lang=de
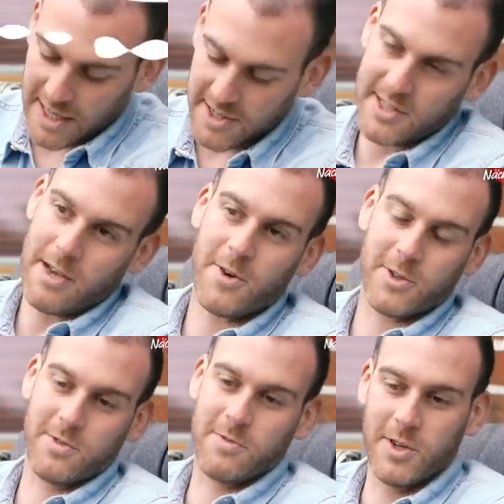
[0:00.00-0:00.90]
Dann ist es
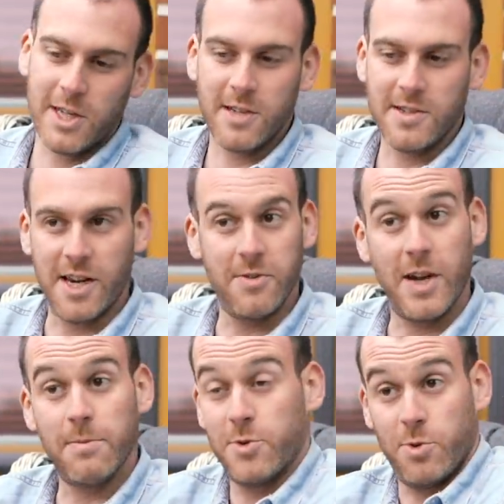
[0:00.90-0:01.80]
einfach wichtig, seine
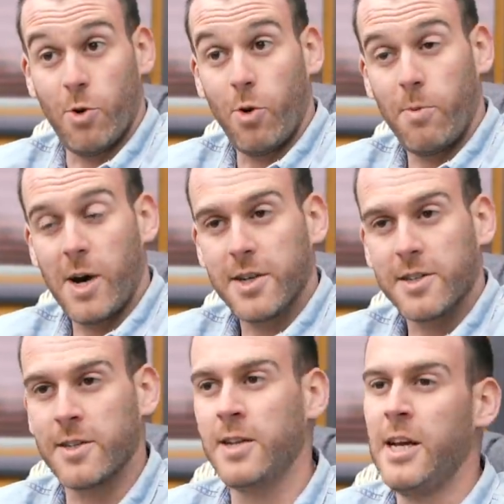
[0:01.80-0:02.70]
Welpen zu
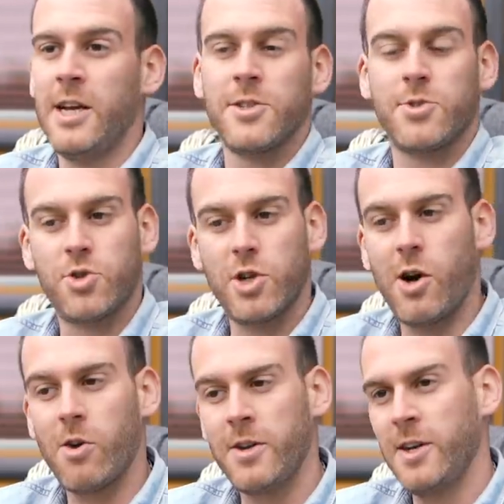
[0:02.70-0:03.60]
beobachten, zu
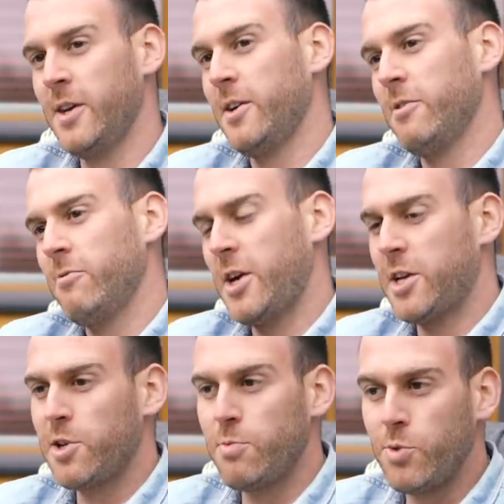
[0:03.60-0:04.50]
schauen,
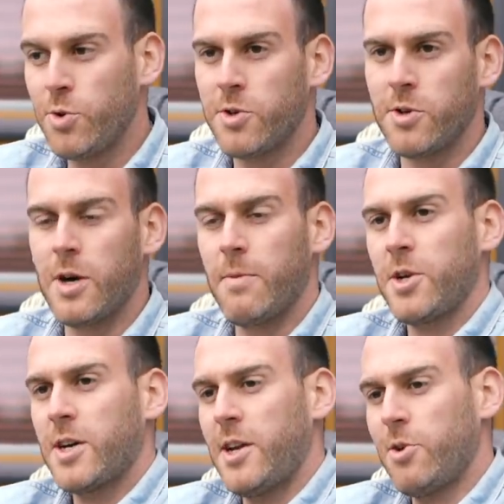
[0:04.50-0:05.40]
werden die müde, haben
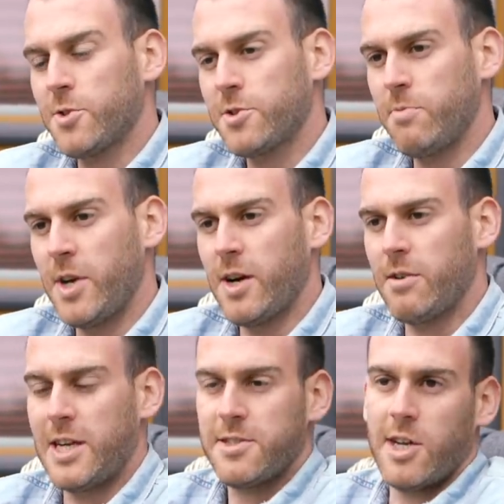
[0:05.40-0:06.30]
die keine Lust
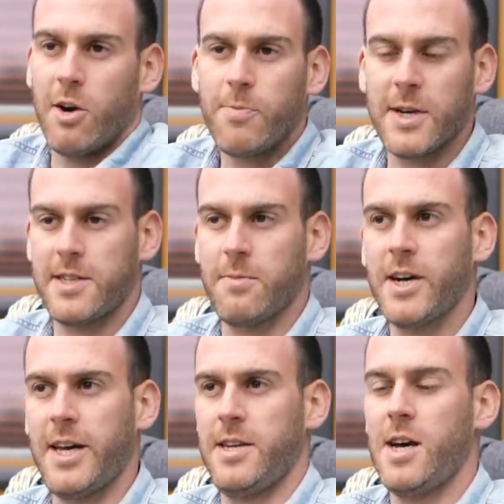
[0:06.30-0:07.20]
mehr, lässt die
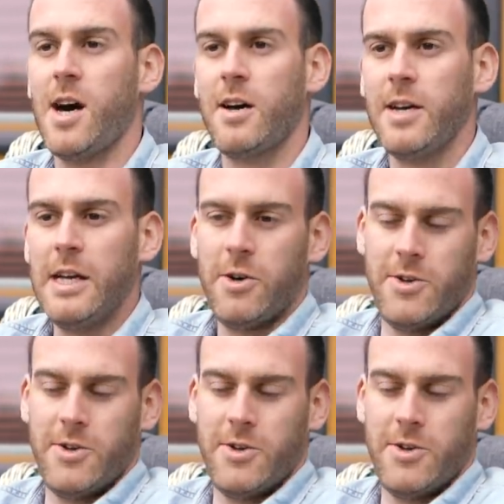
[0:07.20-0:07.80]
Aufmerksamkeit nach.